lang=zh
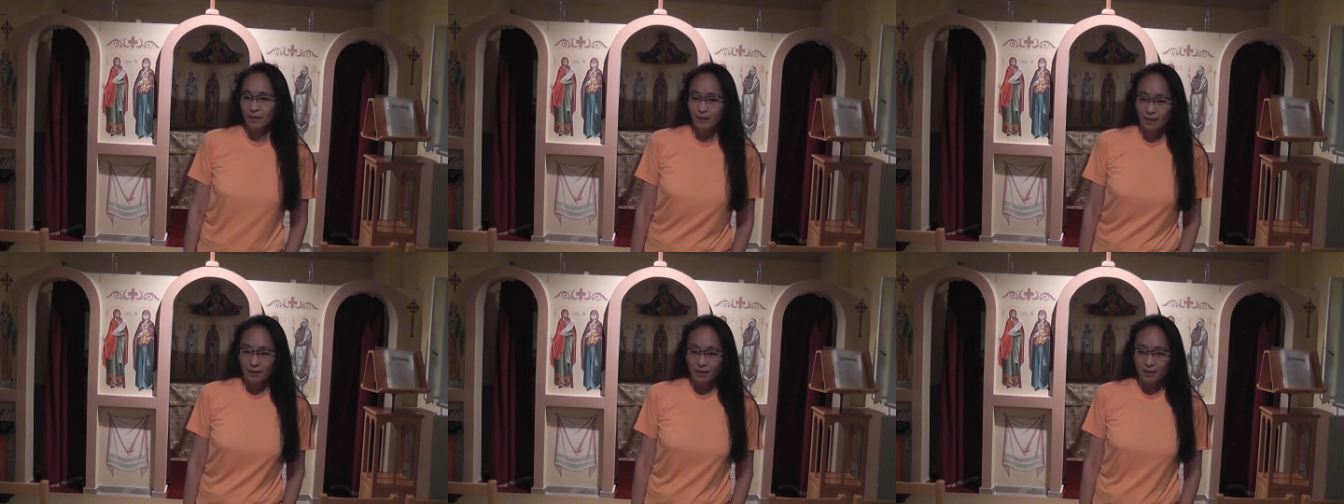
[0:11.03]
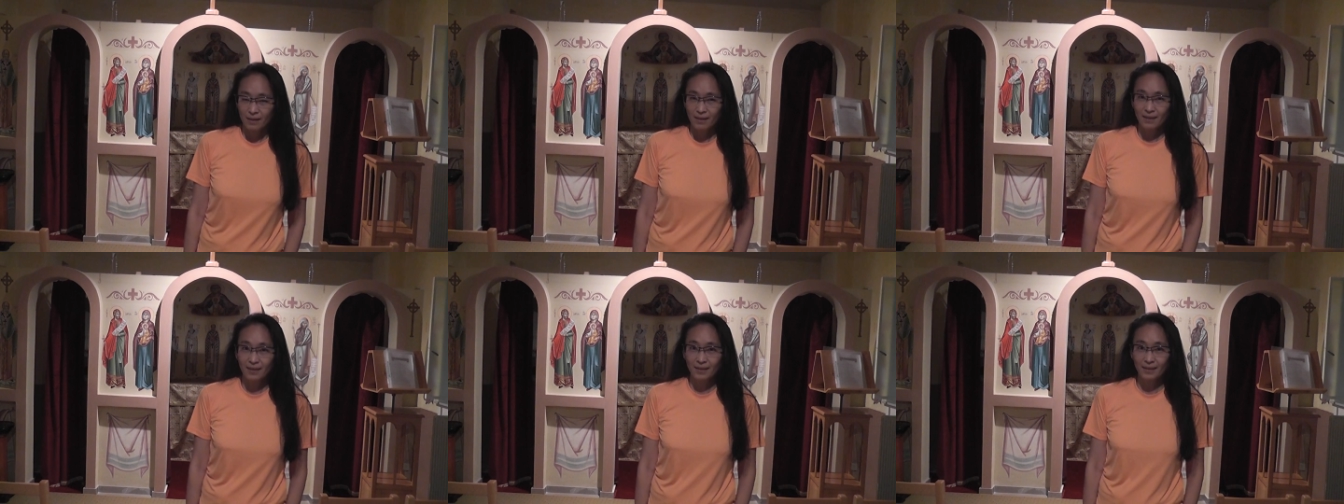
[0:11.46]

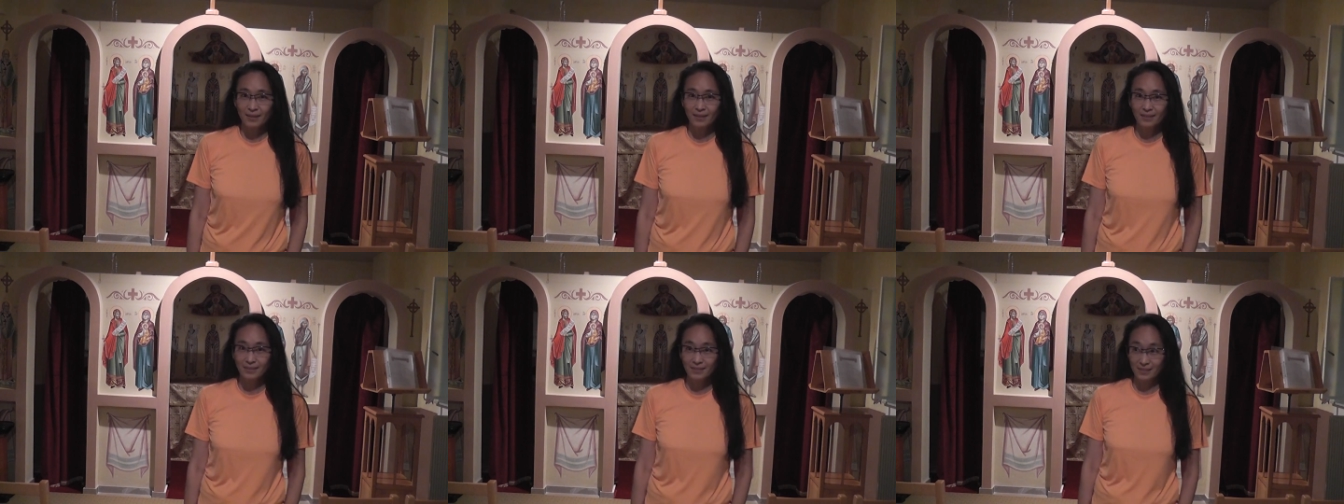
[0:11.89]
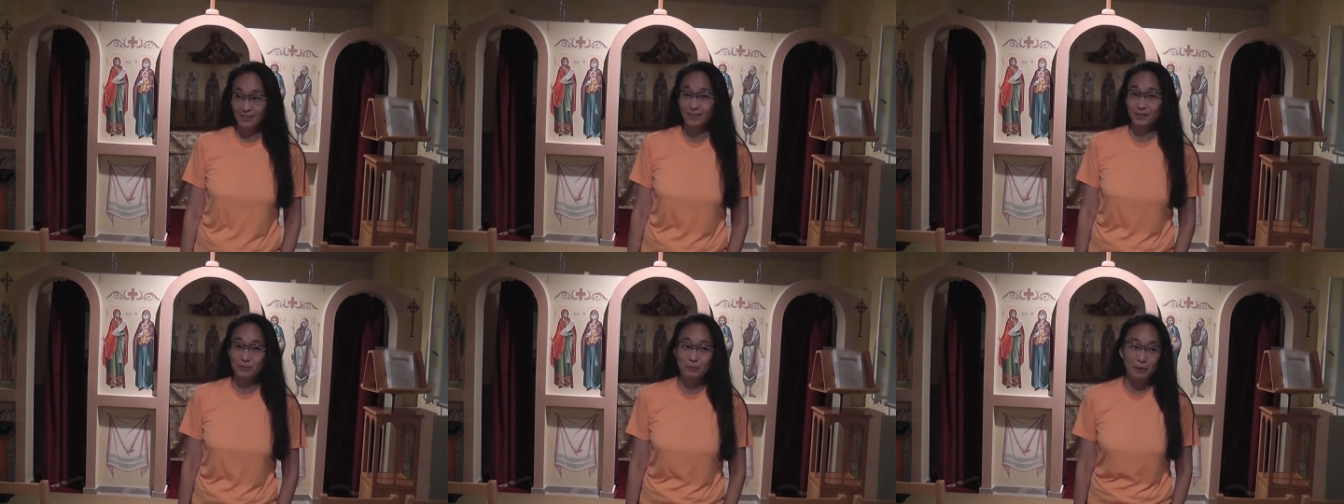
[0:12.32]
呃，其
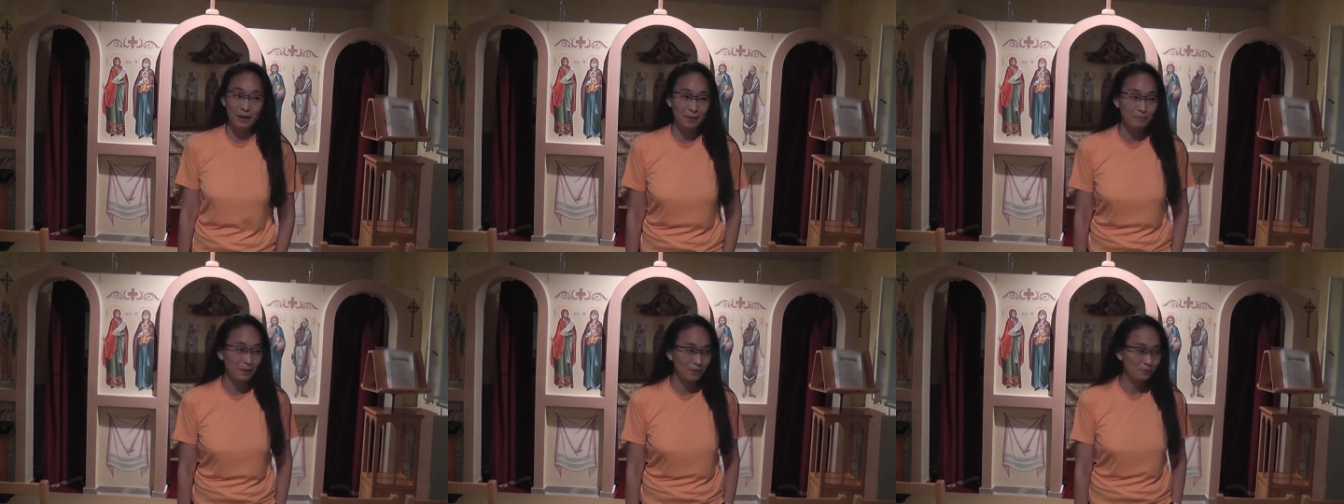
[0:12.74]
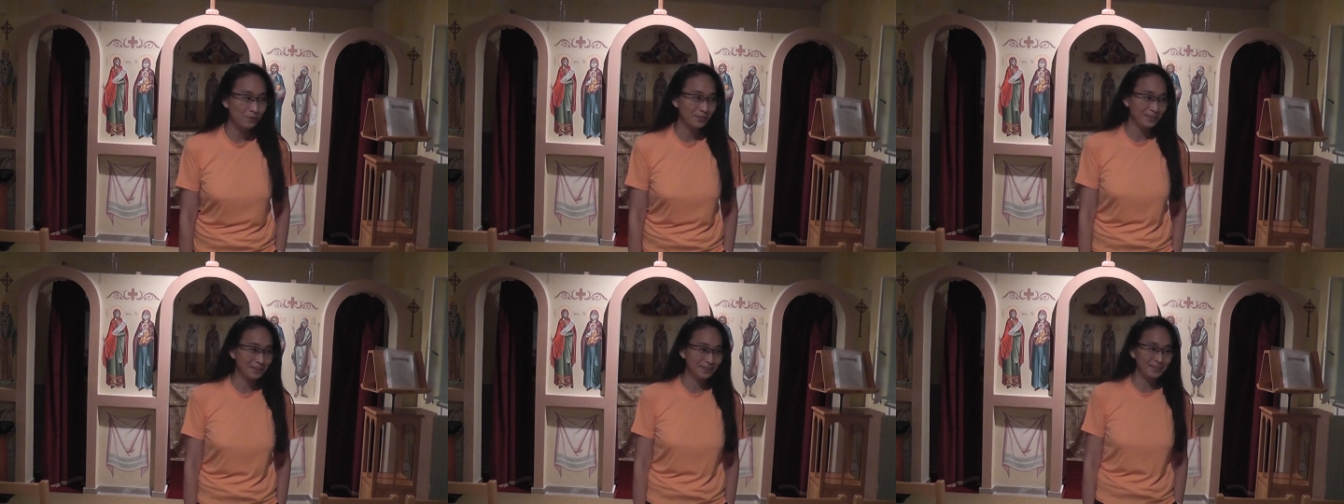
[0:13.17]
实我还蛮会
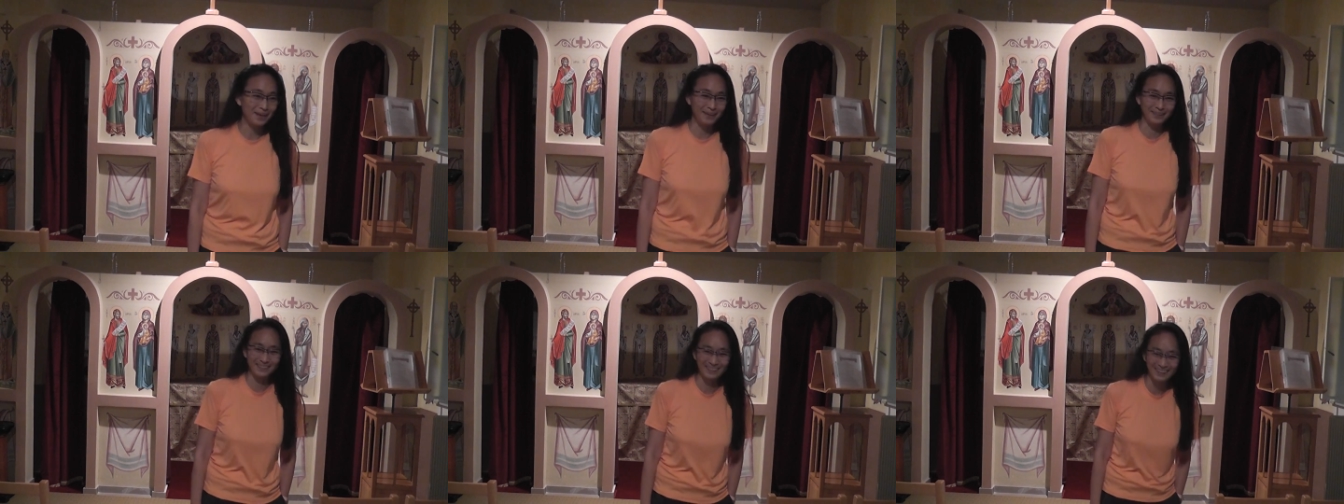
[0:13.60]
严当的，